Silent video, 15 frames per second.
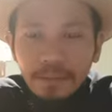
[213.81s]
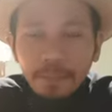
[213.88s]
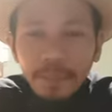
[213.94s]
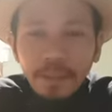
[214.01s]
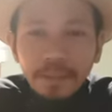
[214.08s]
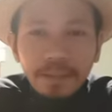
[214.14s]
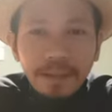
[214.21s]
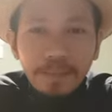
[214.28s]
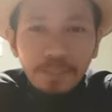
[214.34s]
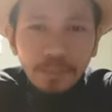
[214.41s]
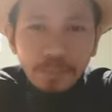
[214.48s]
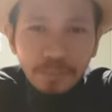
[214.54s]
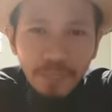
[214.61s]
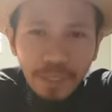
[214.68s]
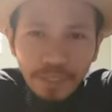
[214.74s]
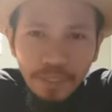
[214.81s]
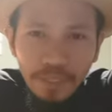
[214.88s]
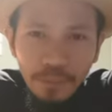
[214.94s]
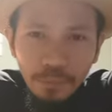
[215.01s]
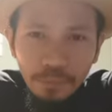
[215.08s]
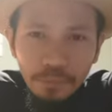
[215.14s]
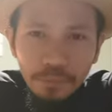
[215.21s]
Kapag natapos po
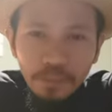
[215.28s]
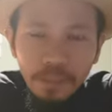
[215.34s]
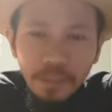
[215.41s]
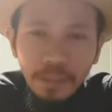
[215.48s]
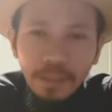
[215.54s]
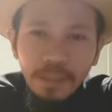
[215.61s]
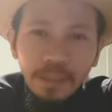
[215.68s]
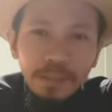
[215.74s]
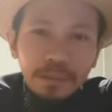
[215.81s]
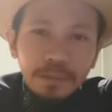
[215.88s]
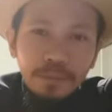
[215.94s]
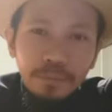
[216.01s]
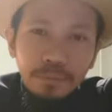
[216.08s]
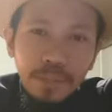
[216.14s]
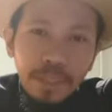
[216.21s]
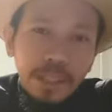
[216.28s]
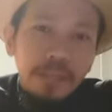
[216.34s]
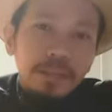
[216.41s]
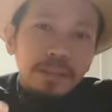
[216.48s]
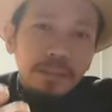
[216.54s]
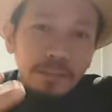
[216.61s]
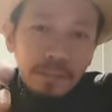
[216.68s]
natin yun, so
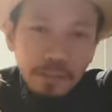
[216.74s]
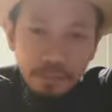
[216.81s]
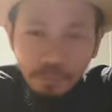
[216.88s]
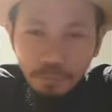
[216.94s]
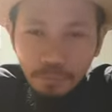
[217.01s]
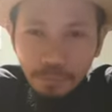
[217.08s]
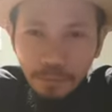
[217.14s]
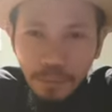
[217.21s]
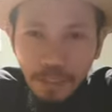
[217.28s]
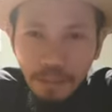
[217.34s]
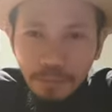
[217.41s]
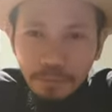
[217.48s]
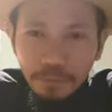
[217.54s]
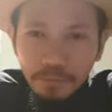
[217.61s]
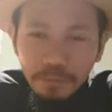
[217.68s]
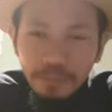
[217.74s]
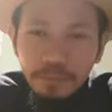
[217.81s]
another session po tayo.